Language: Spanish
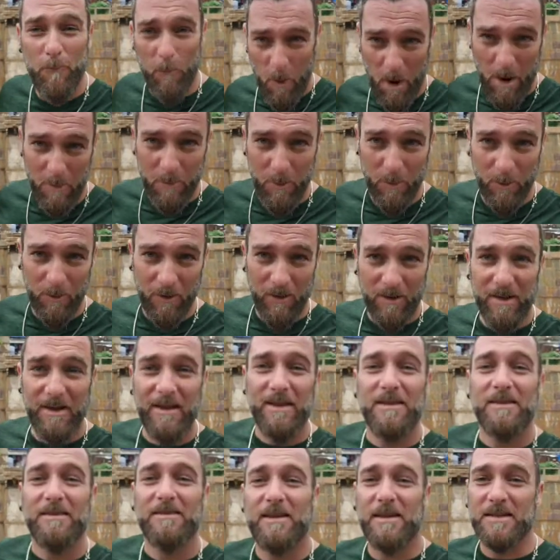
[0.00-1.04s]
pueblo
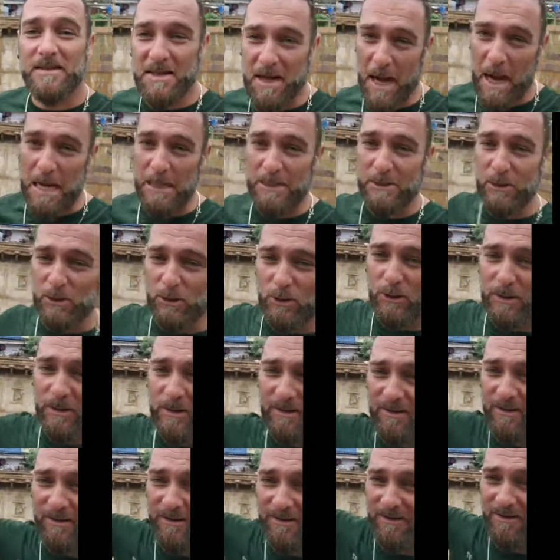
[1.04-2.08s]
descalzo.
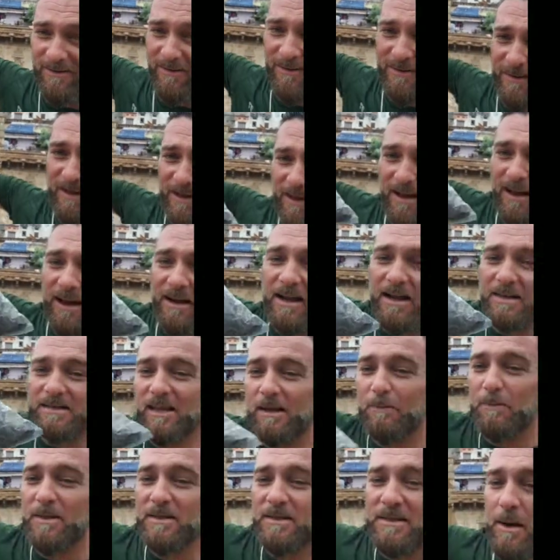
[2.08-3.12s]
Acá
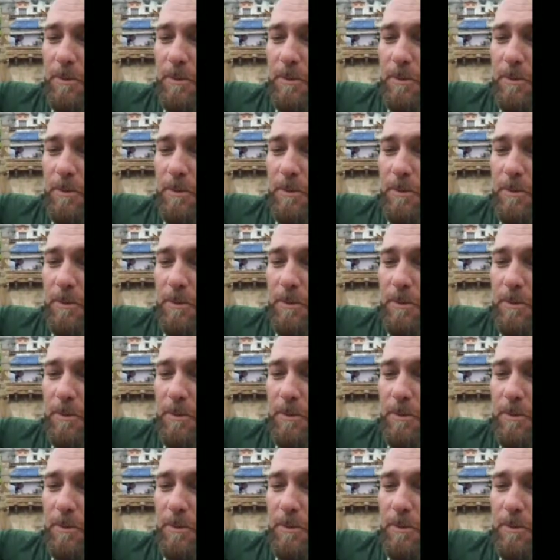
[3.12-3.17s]
están mis